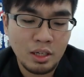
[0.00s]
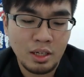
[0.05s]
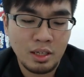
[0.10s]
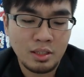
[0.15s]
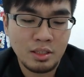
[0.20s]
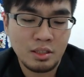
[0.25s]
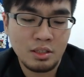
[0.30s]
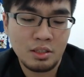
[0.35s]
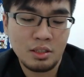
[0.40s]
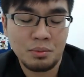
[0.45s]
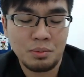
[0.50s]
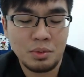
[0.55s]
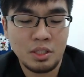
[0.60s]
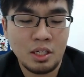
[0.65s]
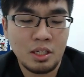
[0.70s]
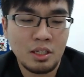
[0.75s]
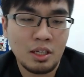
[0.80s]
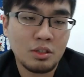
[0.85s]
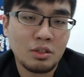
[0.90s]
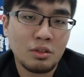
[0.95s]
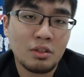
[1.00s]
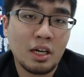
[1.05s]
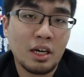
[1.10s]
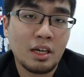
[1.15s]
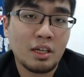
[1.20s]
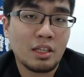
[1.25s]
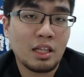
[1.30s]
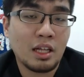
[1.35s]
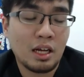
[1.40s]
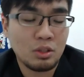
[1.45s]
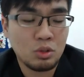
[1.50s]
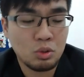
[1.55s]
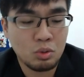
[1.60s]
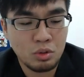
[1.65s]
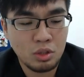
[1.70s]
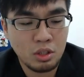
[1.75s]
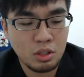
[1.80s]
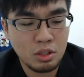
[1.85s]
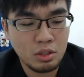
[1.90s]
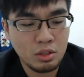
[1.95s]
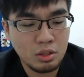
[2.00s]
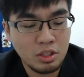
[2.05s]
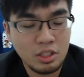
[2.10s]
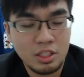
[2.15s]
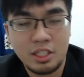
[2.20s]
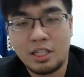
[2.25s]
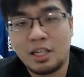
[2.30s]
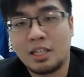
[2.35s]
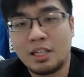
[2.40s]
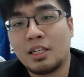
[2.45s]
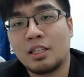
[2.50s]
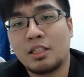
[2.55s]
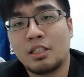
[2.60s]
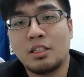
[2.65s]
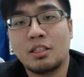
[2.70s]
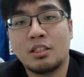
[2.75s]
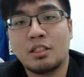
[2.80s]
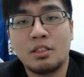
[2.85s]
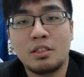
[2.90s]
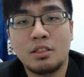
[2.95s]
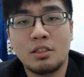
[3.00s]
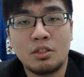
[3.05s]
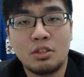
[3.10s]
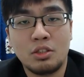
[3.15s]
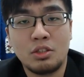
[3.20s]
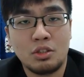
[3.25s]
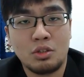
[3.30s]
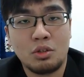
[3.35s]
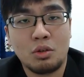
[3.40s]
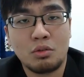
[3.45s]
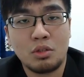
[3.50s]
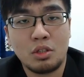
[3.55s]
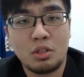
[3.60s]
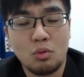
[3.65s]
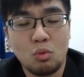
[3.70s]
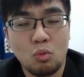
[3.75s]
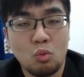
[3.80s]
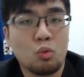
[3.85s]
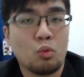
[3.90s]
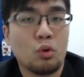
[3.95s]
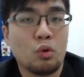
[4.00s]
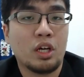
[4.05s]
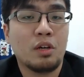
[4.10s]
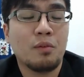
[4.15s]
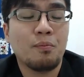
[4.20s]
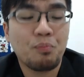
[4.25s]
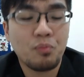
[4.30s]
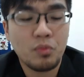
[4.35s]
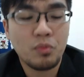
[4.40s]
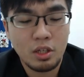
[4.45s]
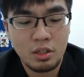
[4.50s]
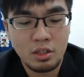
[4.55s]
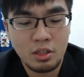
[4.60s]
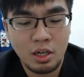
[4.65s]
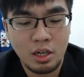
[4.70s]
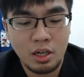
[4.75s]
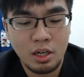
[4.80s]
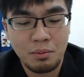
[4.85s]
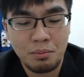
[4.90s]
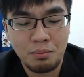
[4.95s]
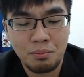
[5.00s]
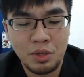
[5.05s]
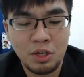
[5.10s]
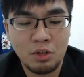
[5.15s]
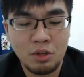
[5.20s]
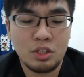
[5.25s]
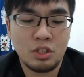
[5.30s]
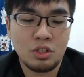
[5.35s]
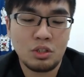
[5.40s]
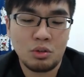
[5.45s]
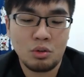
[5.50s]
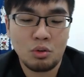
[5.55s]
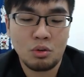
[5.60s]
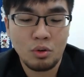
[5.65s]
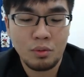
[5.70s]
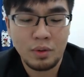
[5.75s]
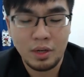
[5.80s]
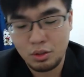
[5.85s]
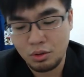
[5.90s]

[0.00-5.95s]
那这次的比赛当中，他也拿出了世界大赛第一次使用的乌龟，那没有人使用过嘛？